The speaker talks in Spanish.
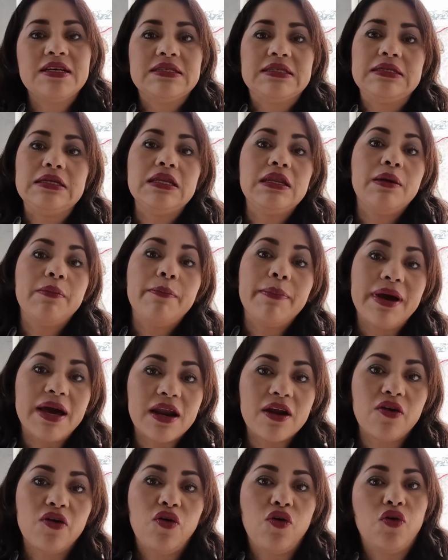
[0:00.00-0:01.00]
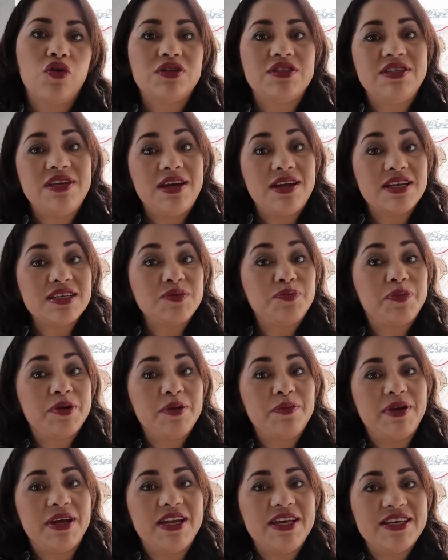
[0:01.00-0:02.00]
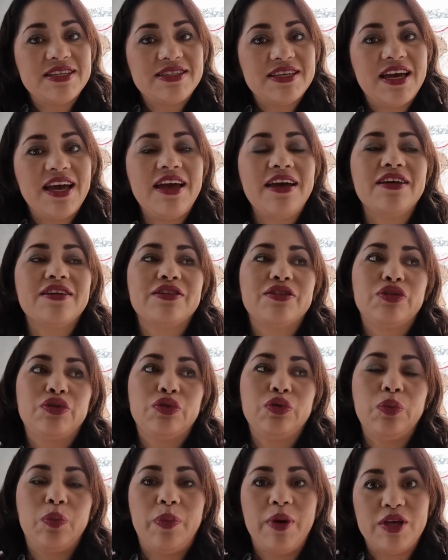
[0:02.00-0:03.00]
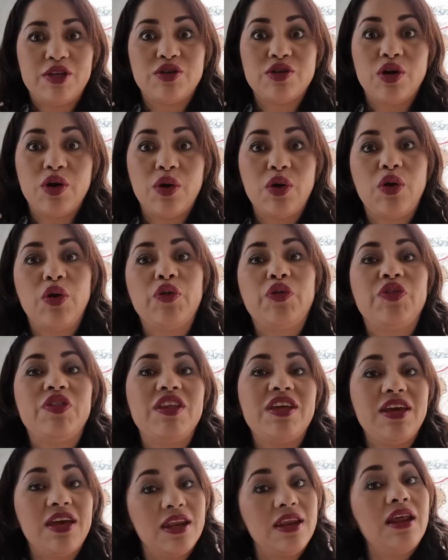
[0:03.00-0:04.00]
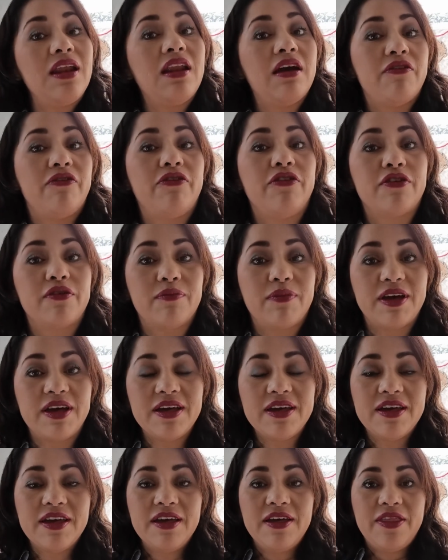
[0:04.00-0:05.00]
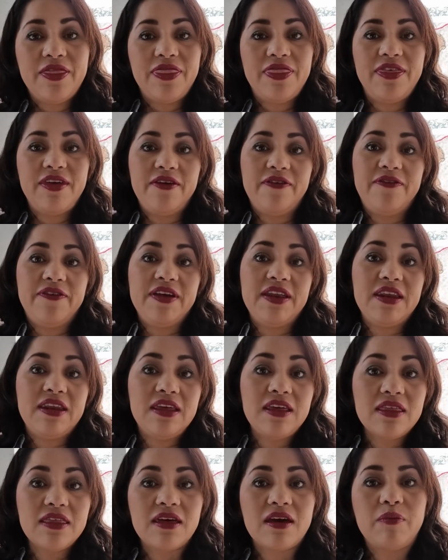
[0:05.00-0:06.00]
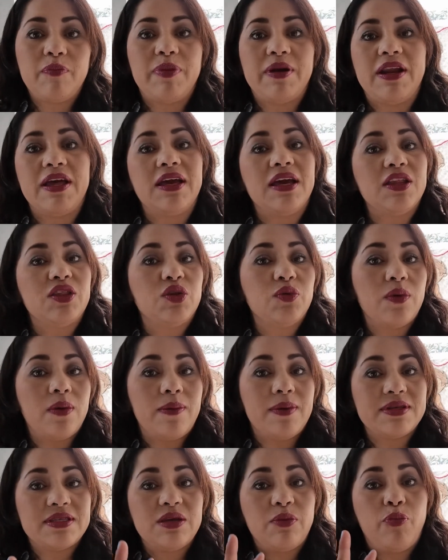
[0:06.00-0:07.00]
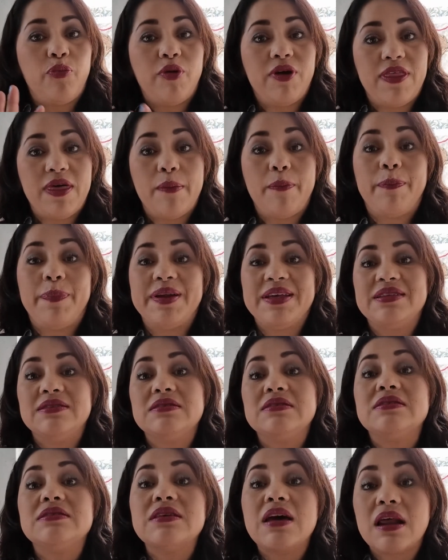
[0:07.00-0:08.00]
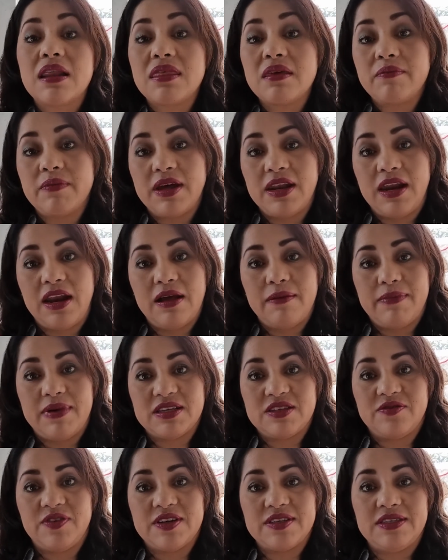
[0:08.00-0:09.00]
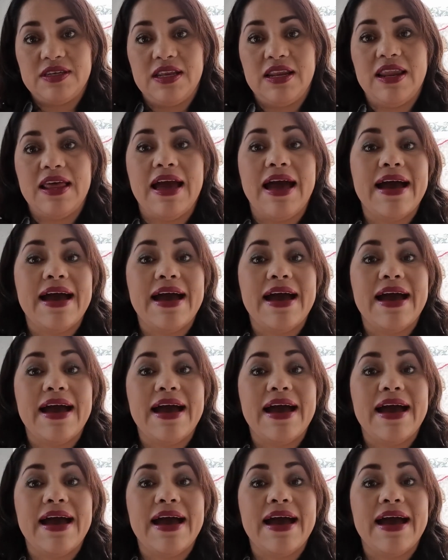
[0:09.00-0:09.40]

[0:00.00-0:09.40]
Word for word: Sin embargo, si eres primeriza, tu pecho aún no tiene la forma definida para que tu bebé se pueda prensar de manera más fácil.